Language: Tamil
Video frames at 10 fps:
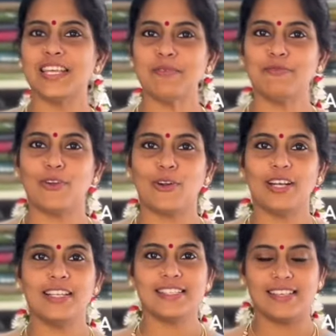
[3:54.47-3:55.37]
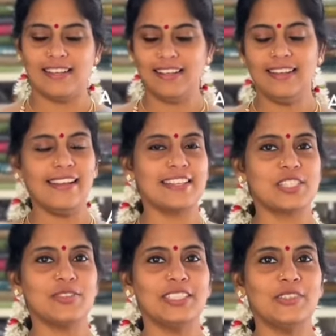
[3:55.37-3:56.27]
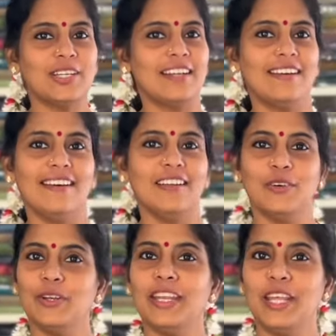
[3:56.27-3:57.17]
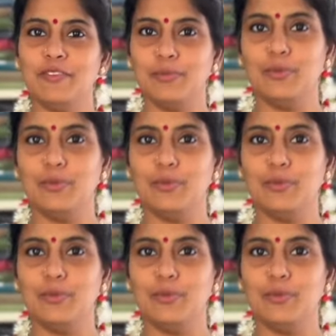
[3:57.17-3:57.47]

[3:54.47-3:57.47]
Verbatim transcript: சேம் ஃப்ளாரல் டிசைனில் நெக்ஸ்ட் வந்து ஒரு அழகான ஒரு நேவி